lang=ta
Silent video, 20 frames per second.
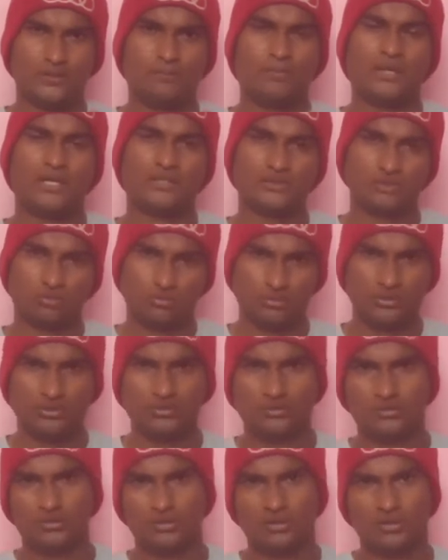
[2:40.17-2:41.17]

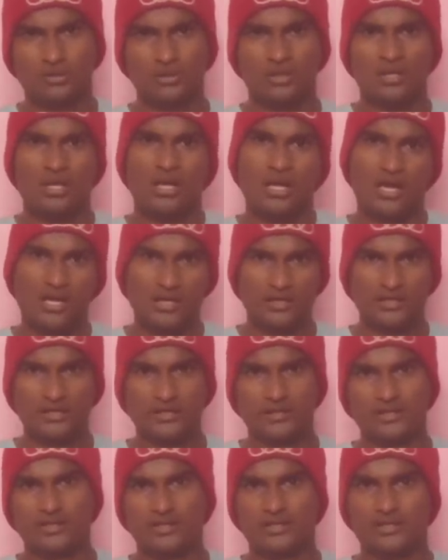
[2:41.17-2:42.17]
படித்தவங்களையும் ஆள்
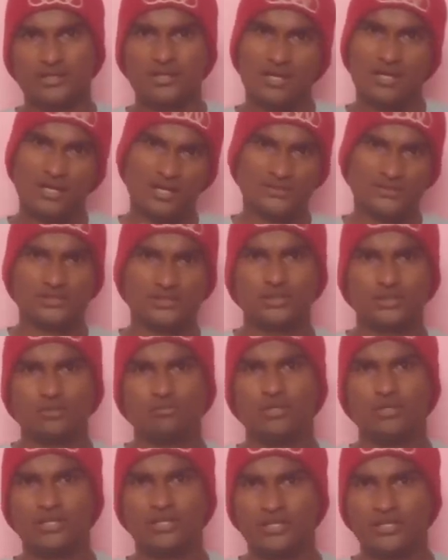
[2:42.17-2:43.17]
எடுக்கிறாங்க ஆர்ட்ஸ்
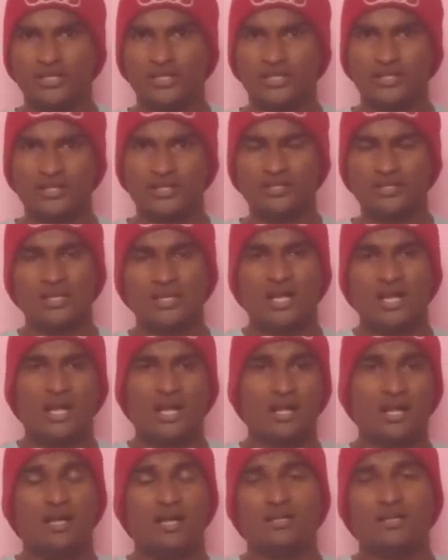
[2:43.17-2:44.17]
எடுத்தவங்களும் எடுக்கிறாங்க
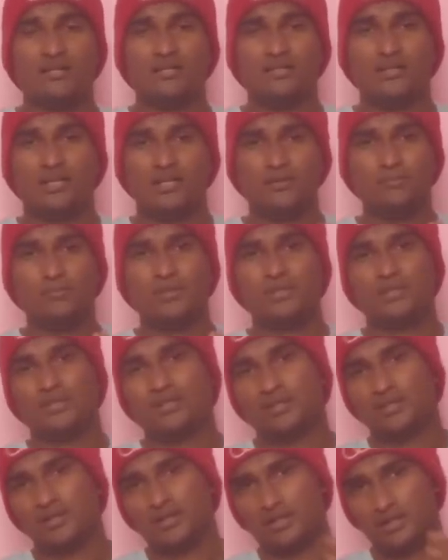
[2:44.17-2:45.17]
ஆனால் நான் பட்ட
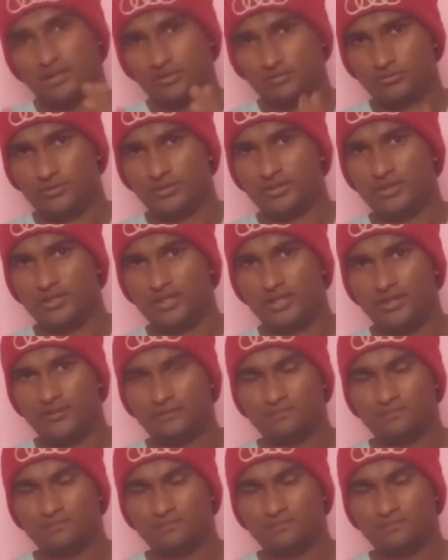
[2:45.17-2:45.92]
அனுபவத்தில்